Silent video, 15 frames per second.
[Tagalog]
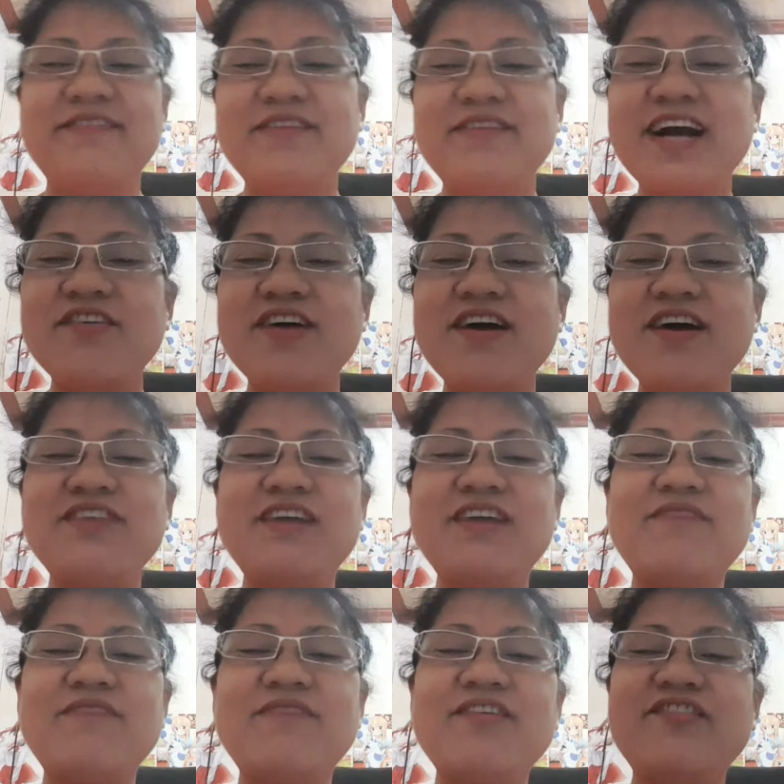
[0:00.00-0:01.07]
mag-ano ka muna
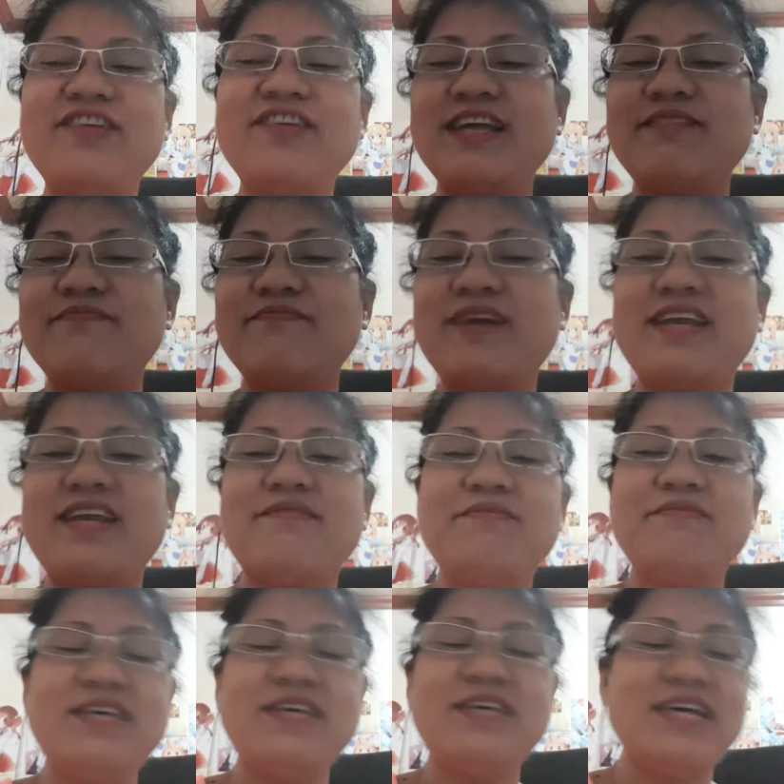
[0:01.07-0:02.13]
Makoy ulit para
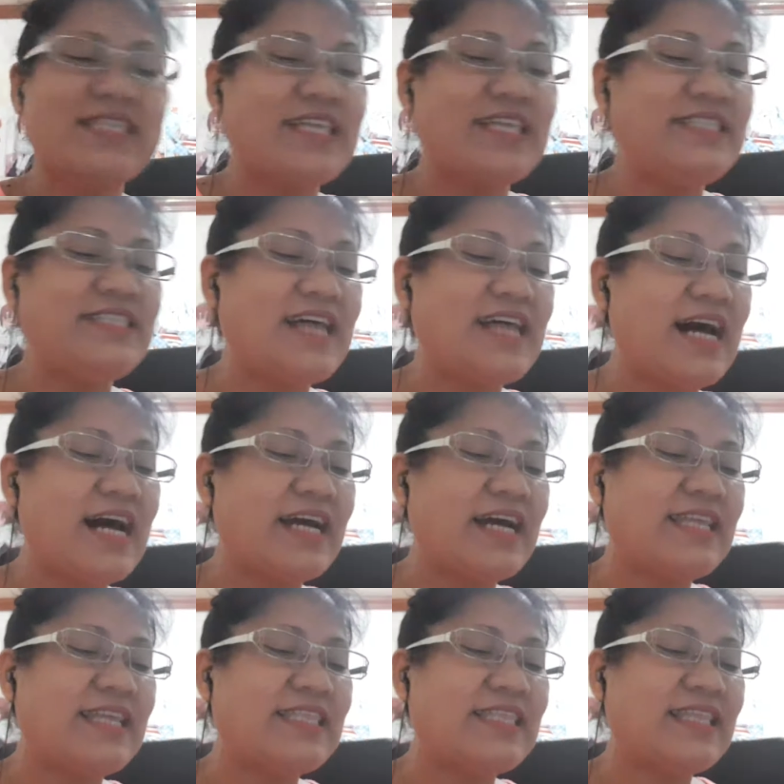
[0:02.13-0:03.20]
mabigyan ka ng
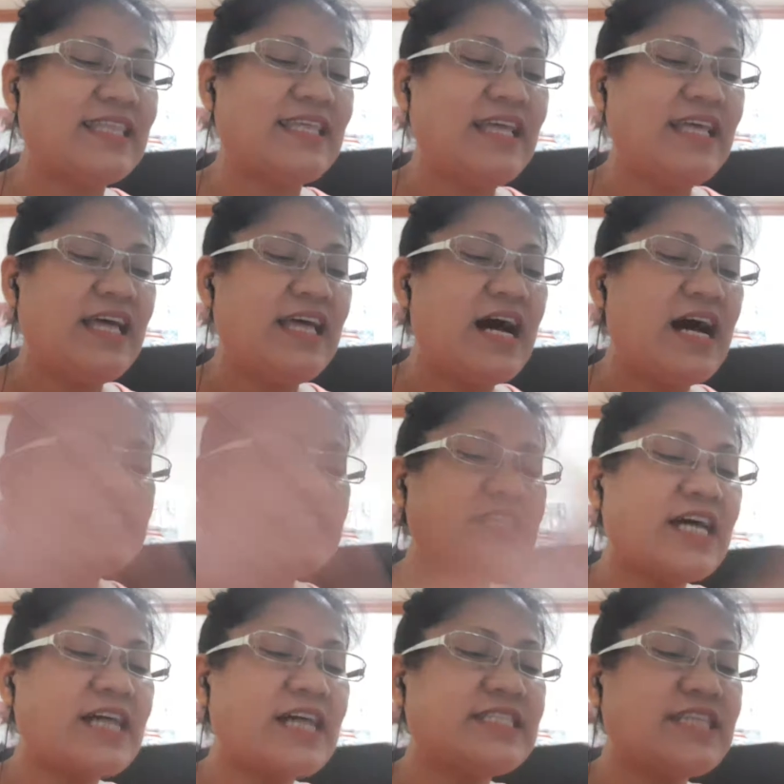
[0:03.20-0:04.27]
jacket. At
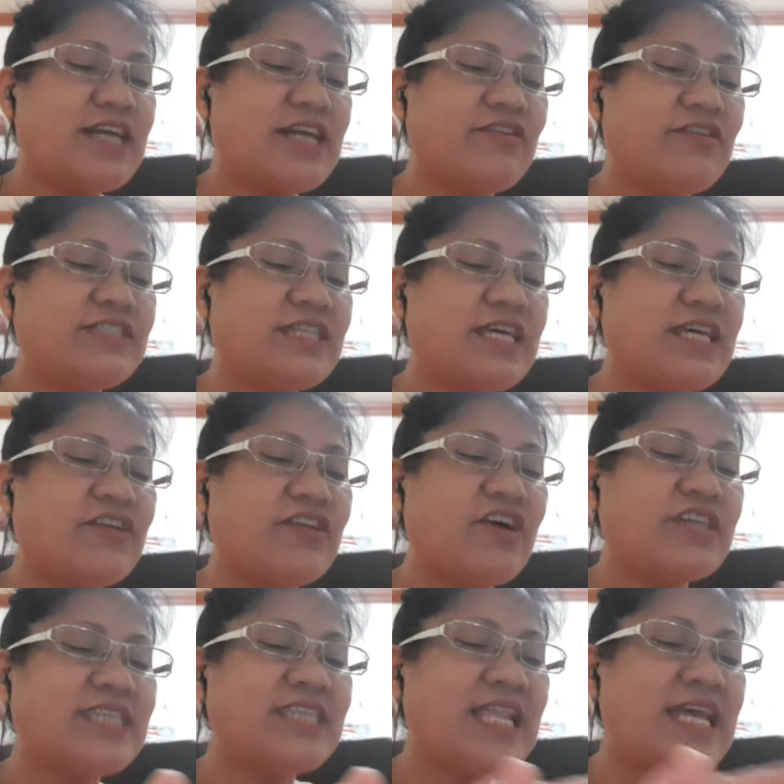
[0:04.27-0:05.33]
saka si, ano, si
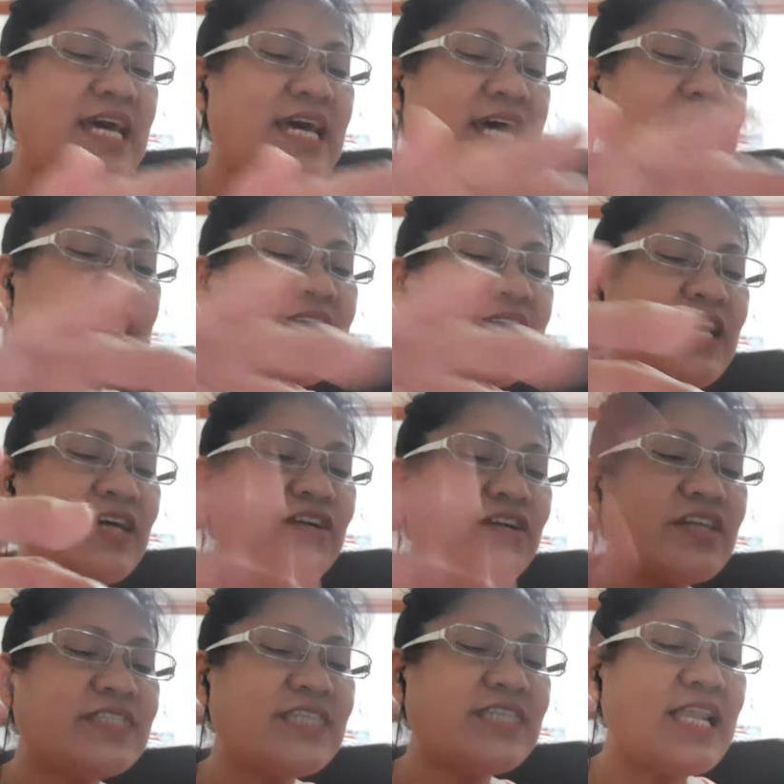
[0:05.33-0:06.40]
Rosaline
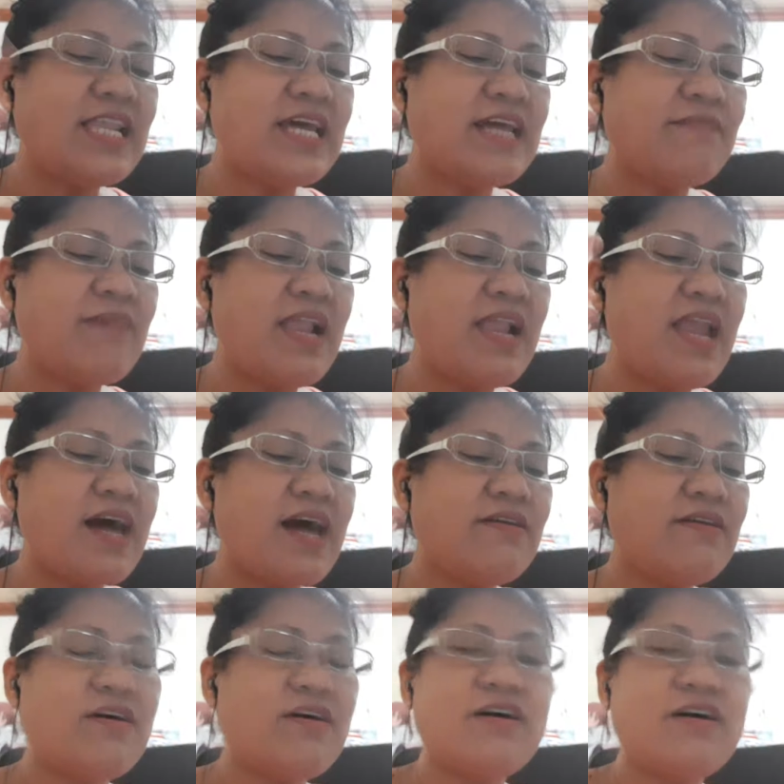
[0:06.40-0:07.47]
Roselyn
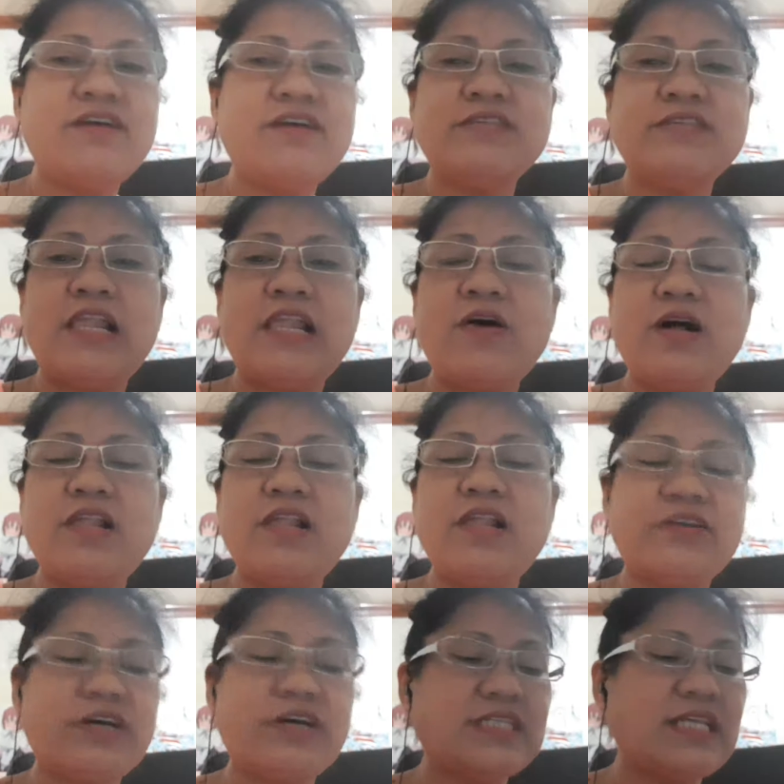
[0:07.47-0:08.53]
Milano. Hello, hello
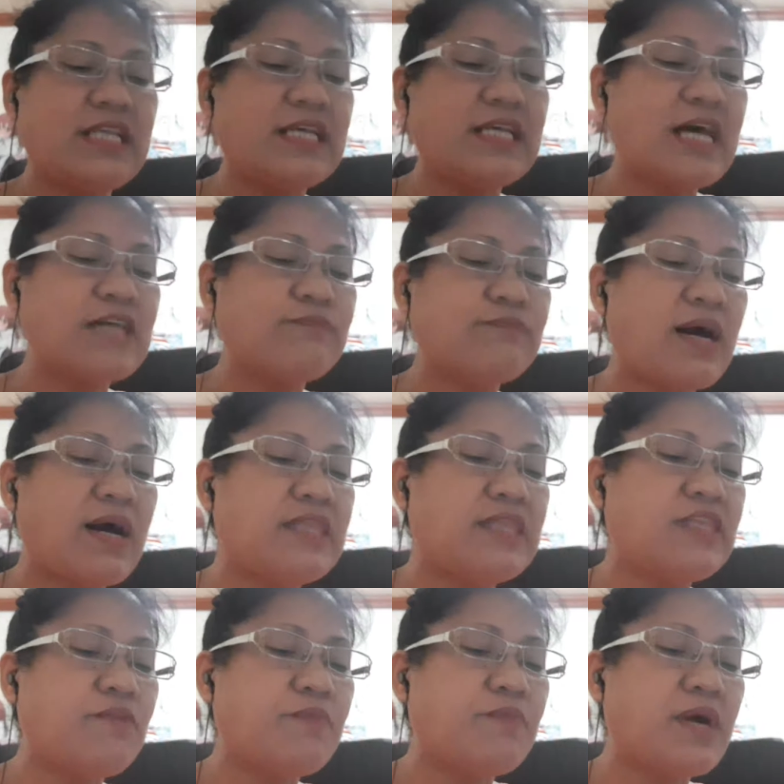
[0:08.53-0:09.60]
Roselyn guys. Baka hindi
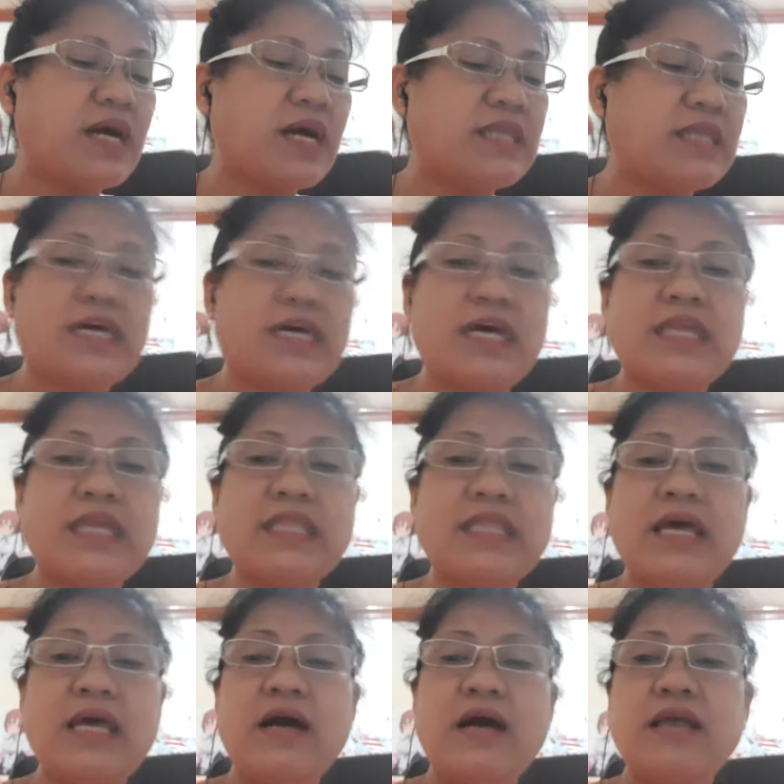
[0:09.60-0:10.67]
nyo pa kadikit.
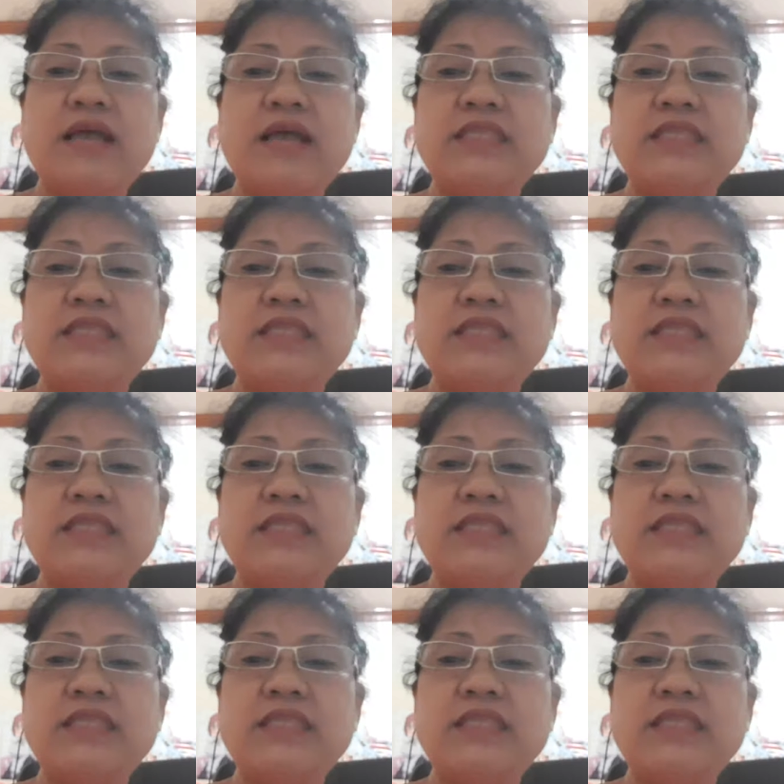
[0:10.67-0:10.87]
Uh,